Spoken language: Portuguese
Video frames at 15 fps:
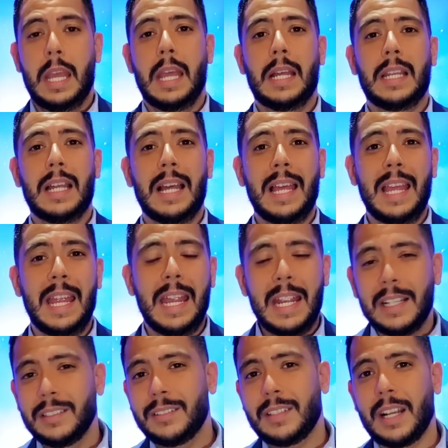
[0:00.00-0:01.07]
Ela
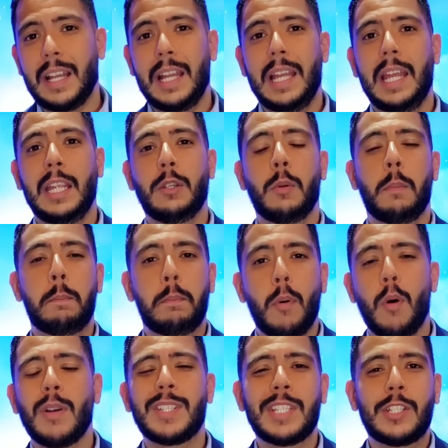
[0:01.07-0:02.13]
entra em um
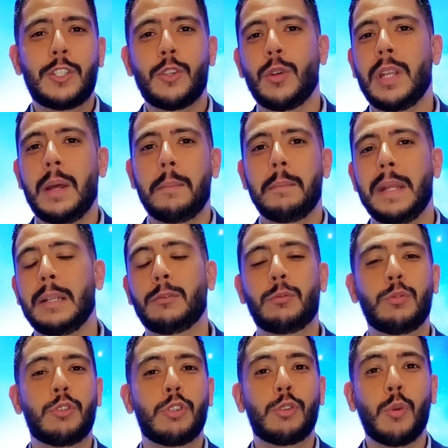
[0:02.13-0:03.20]

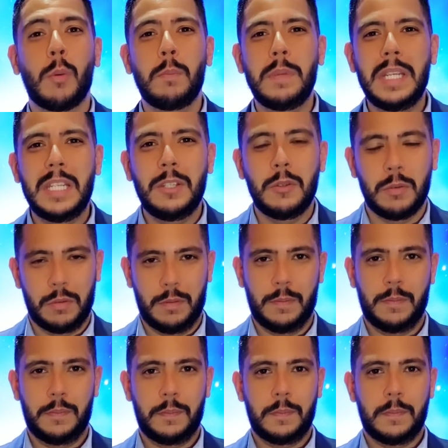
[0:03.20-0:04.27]
posicionamento de domínio.
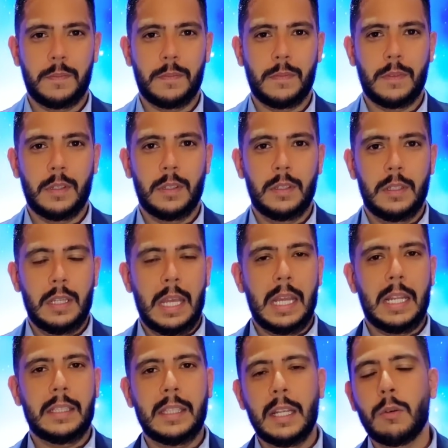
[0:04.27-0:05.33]

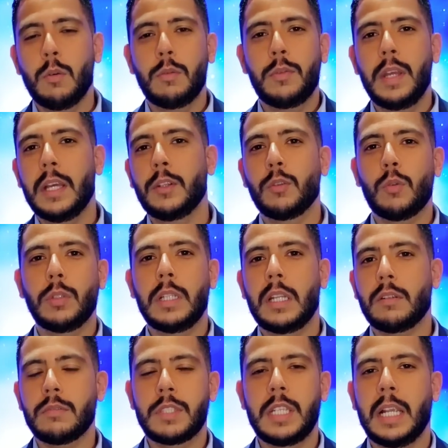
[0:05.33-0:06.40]
Ela tem governo quando
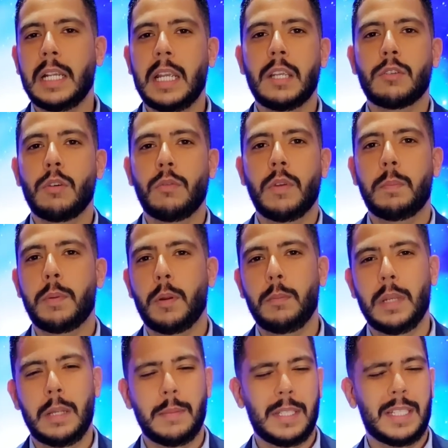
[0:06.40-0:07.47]
ela consegue resolver
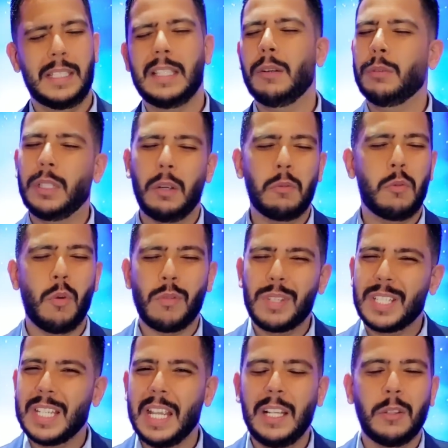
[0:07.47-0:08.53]
problemas. Então, quer é um
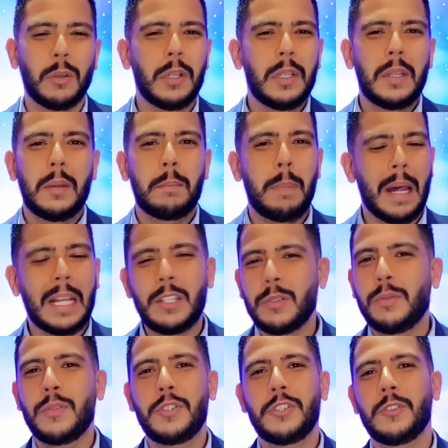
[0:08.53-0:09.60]
conselho? Para de
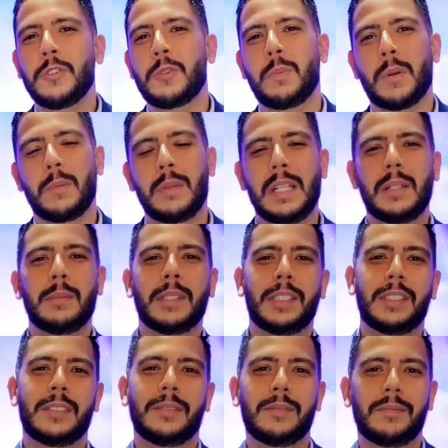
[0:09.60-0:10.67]
fugir dos problemas.